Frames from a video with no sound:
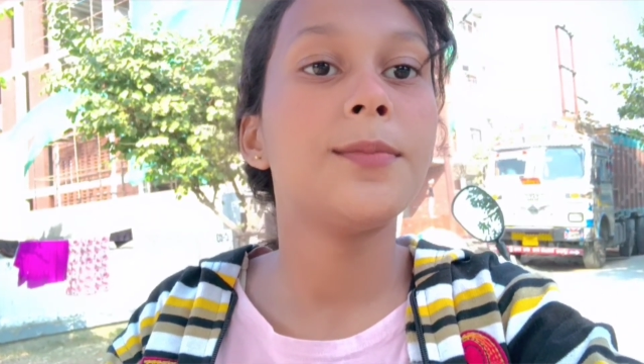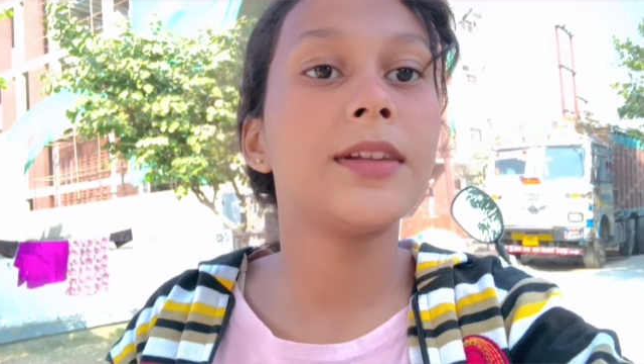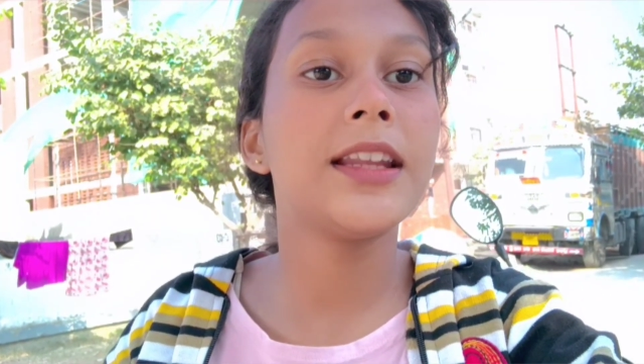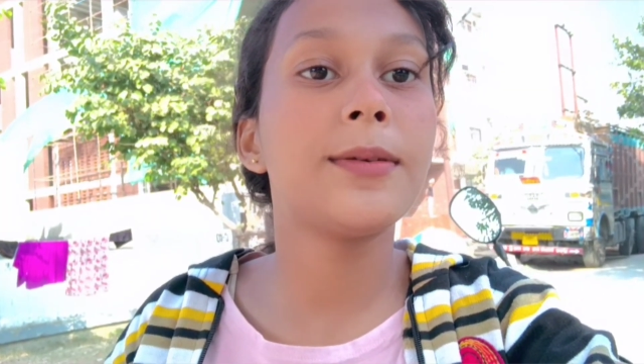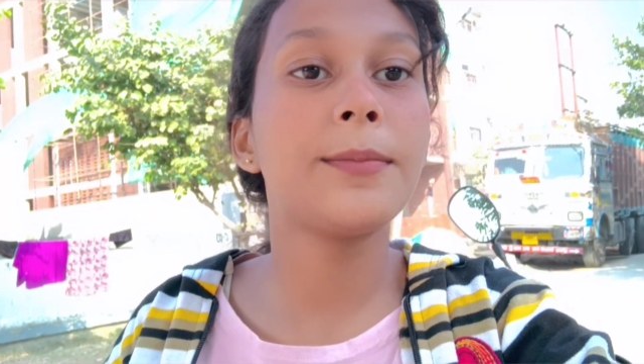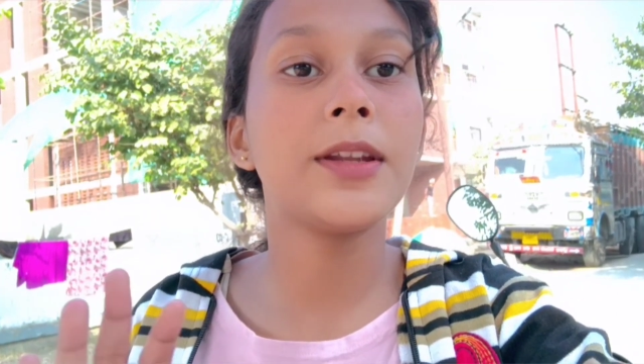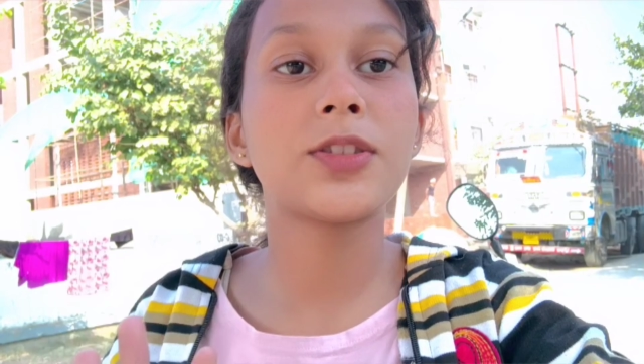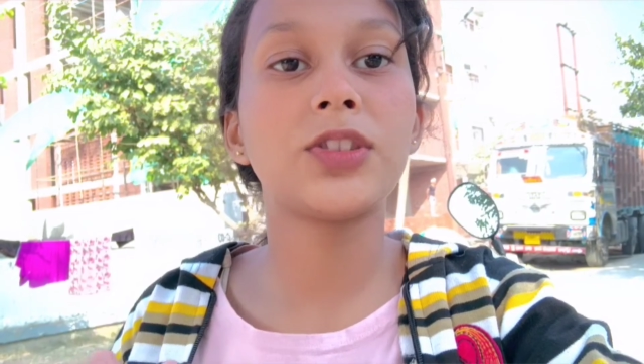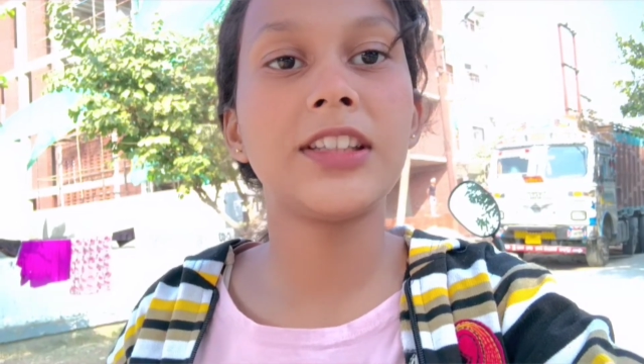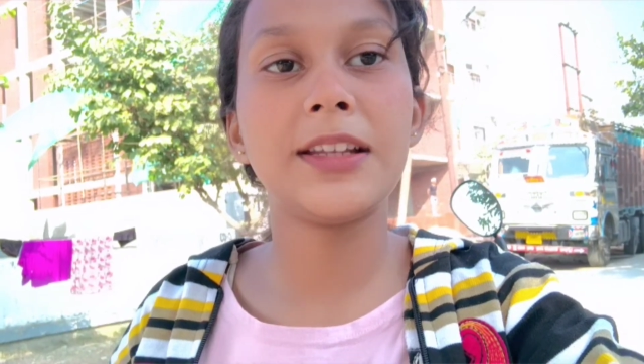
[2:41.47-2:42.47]
मतलब हमने
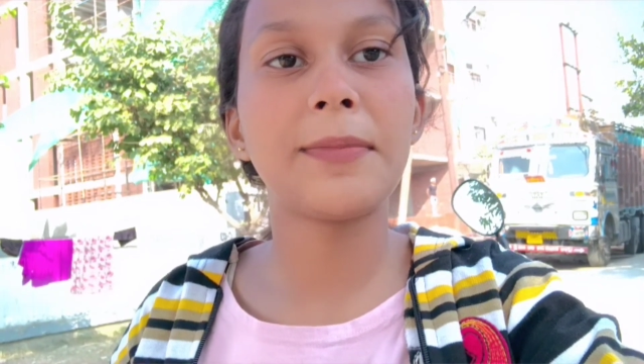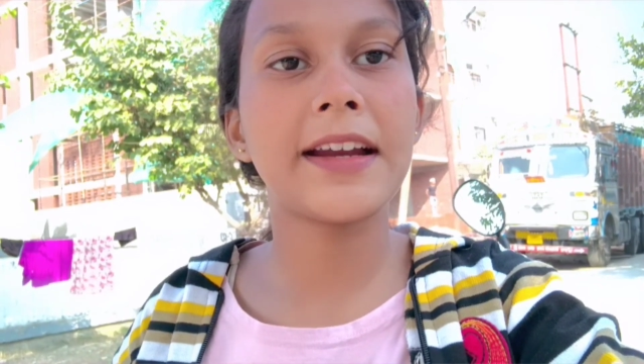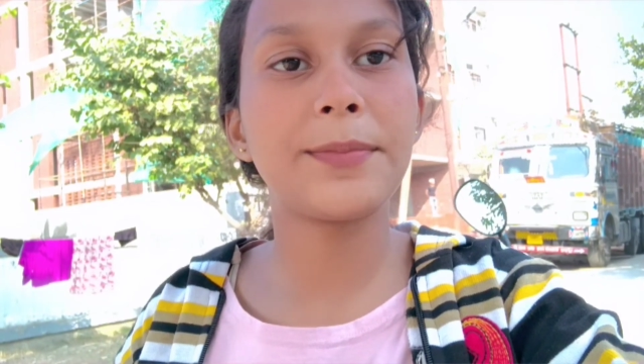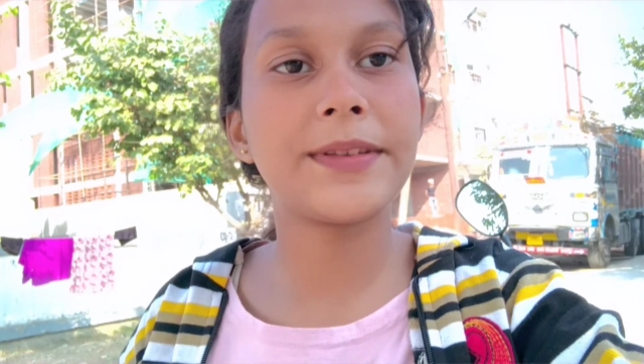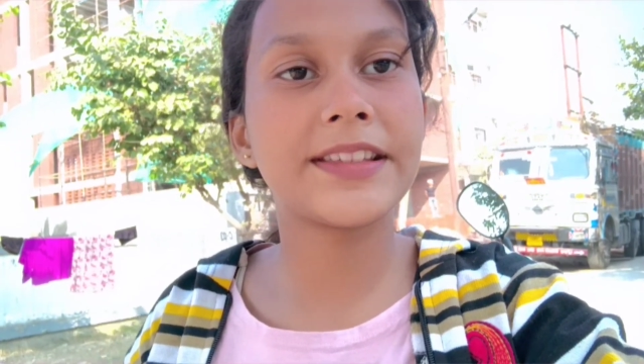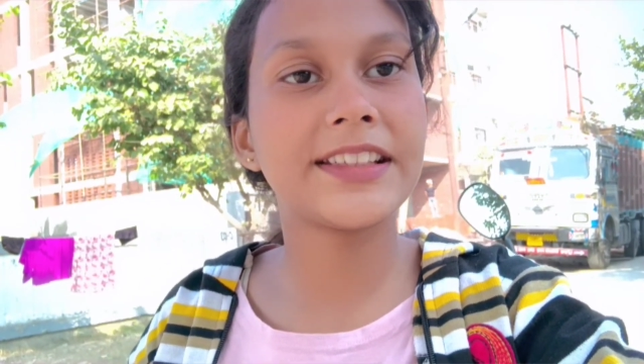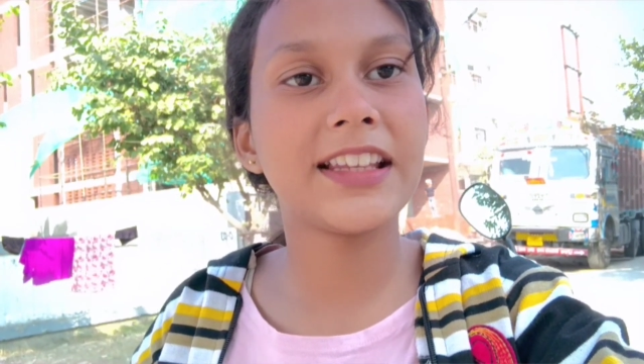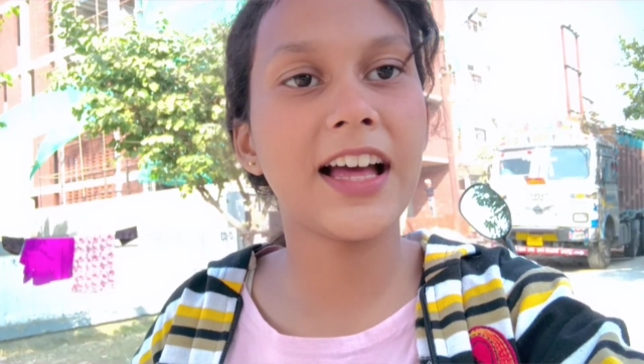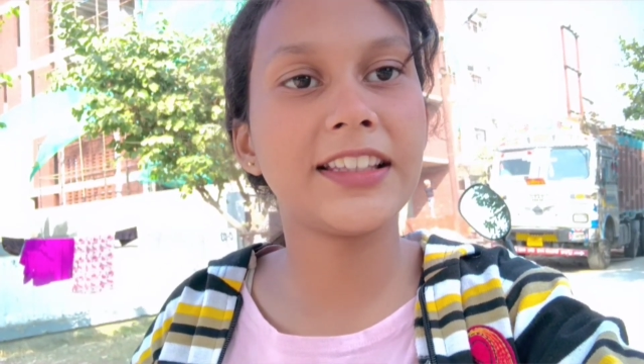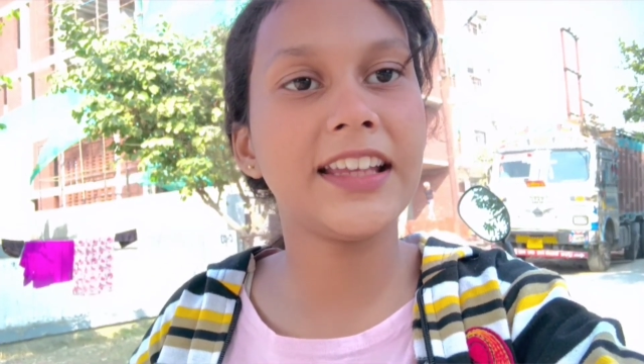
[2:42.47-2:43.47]
इसको तीन पैकेट बिस्किट
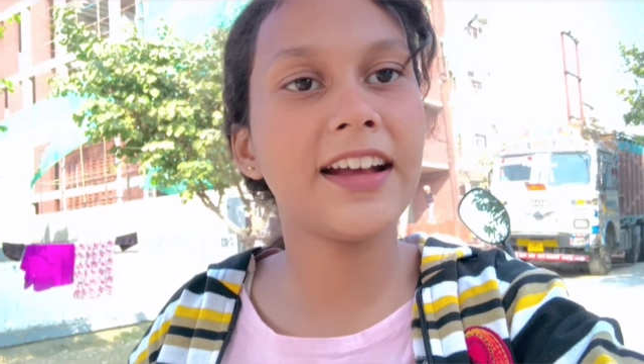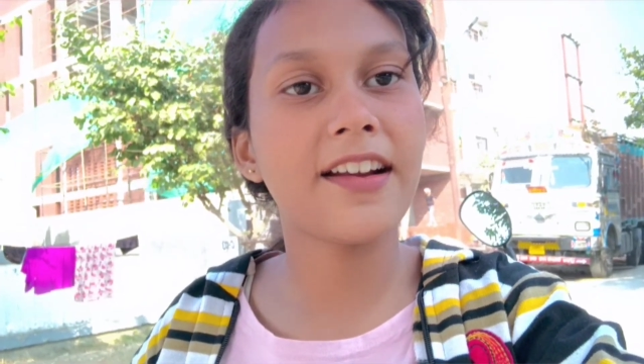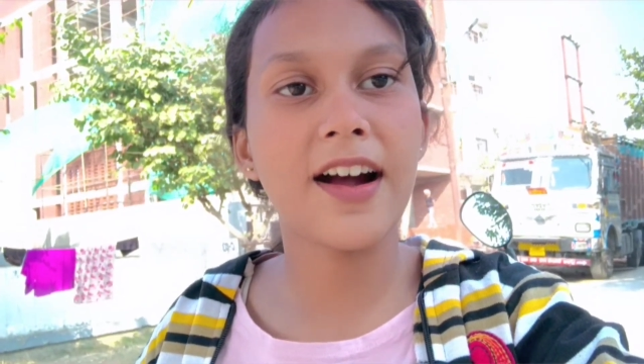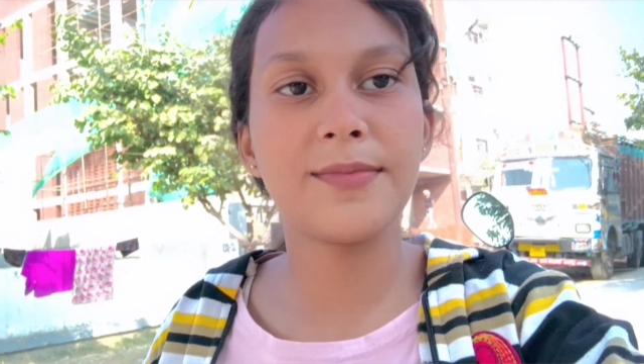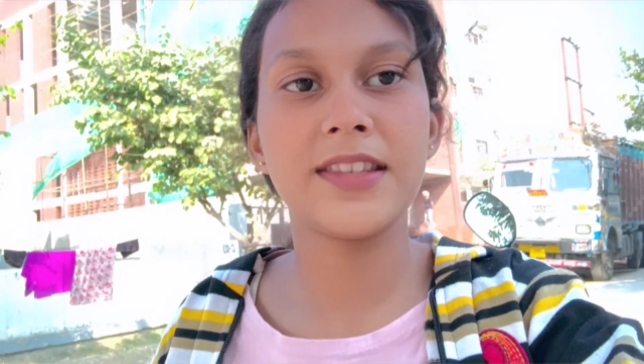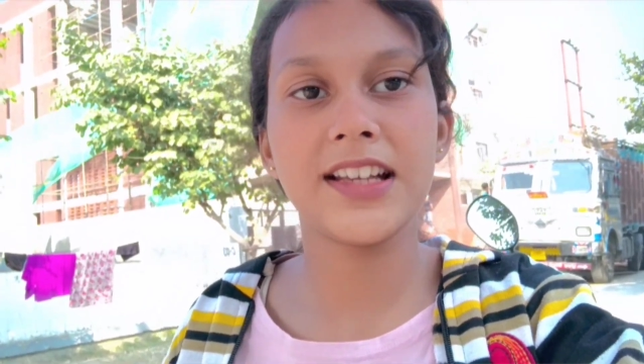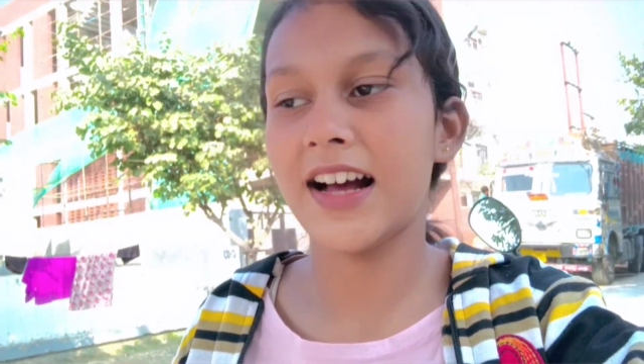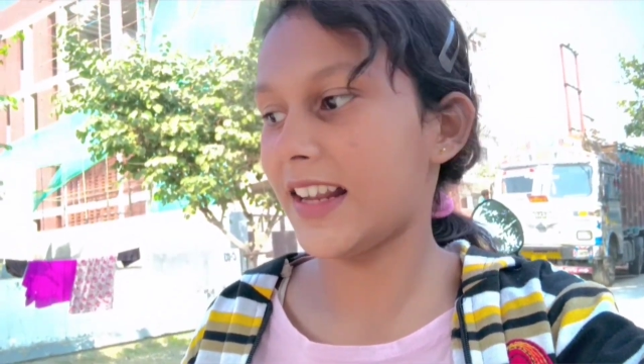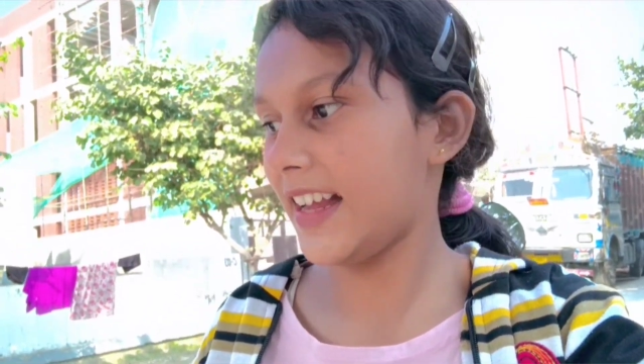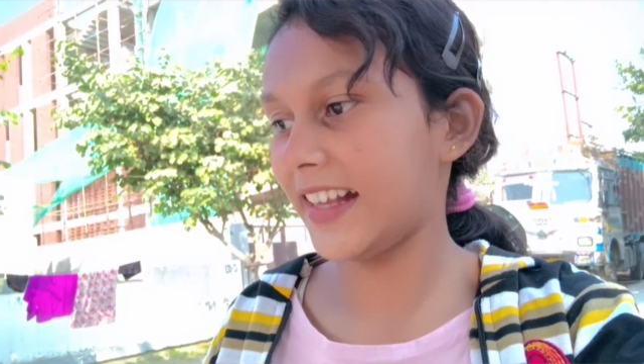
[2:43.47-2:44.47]
खिला दिए आराम से
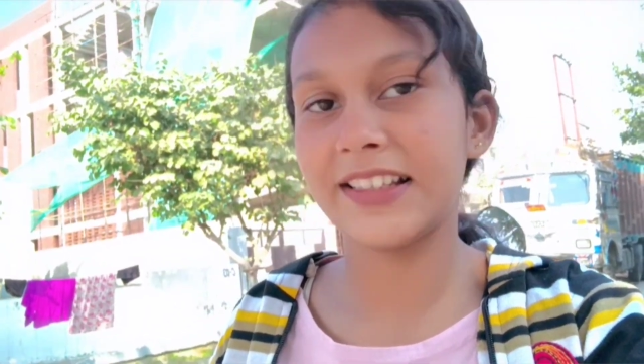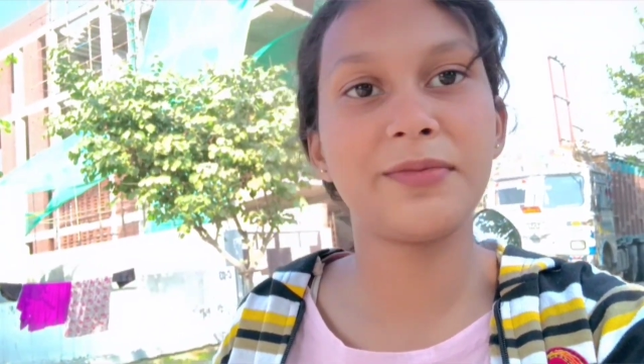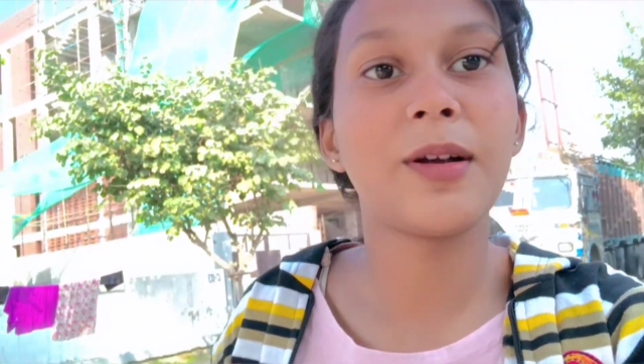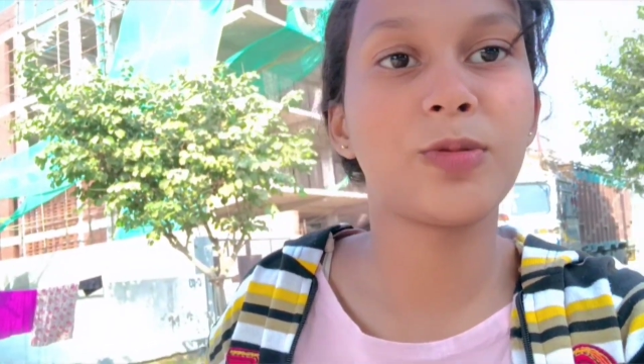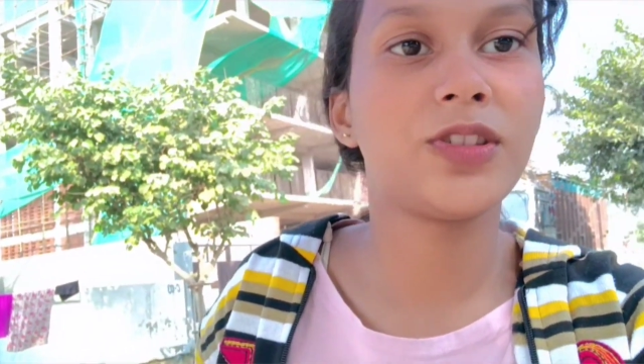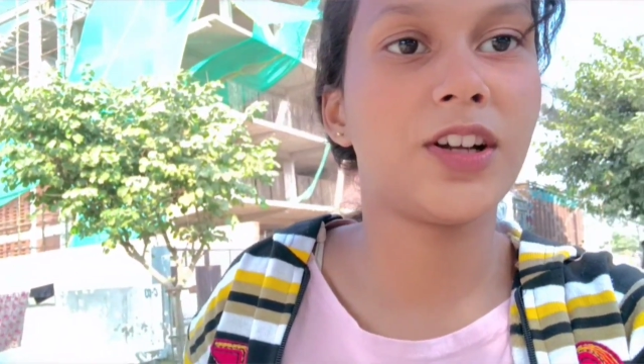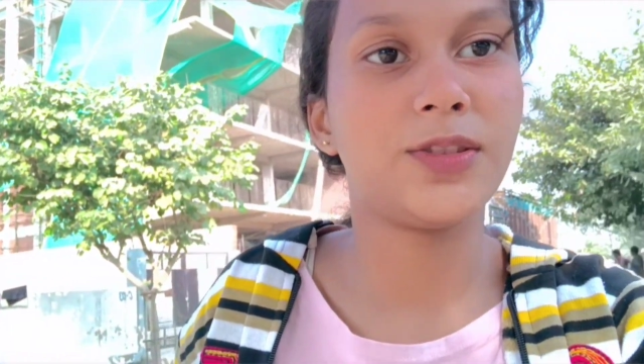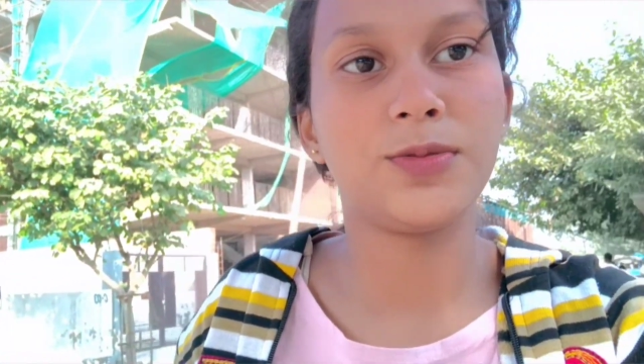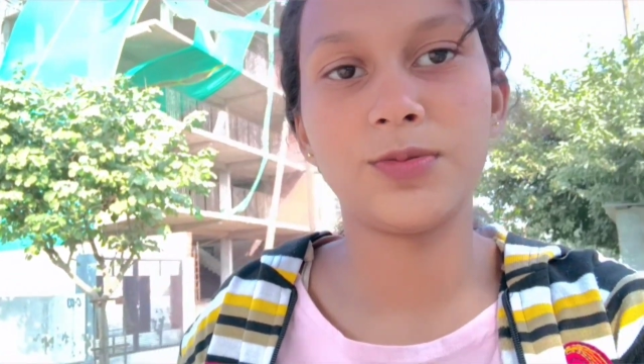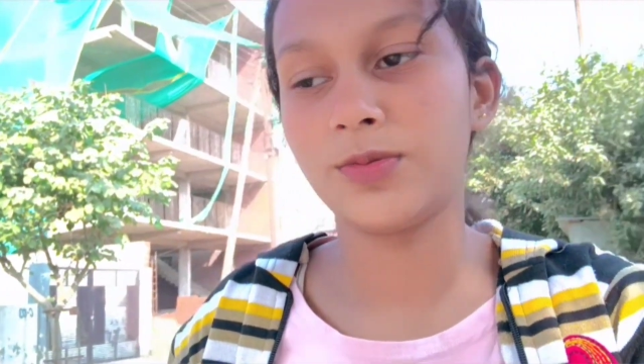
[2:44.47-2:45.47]
खा रहा है एक से मैं आपको खा
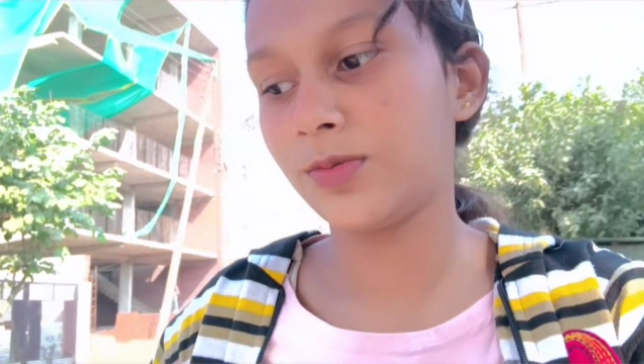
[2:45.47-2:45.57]
सकती